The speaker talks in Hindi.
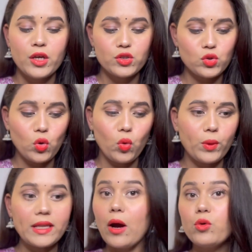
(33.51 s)
सो
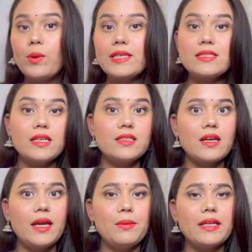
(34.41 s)
विदाउट वेस्टिंग
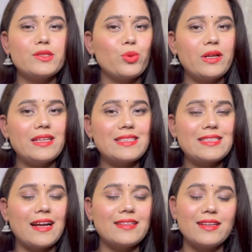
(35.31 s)
टाइम लेट्स क्विकली
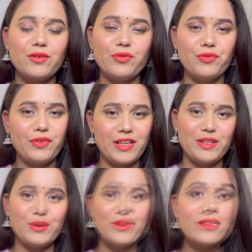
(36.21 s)
स्टार्ट द
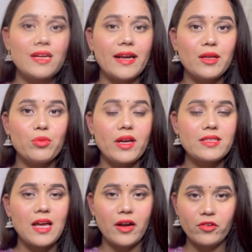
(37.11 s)
वीडियो की स्टार्टिंग प्राइस
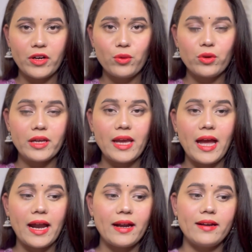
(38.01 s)
100 होगी
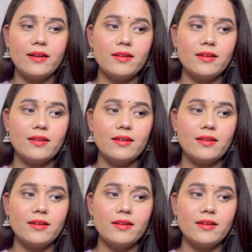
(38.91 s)
एंड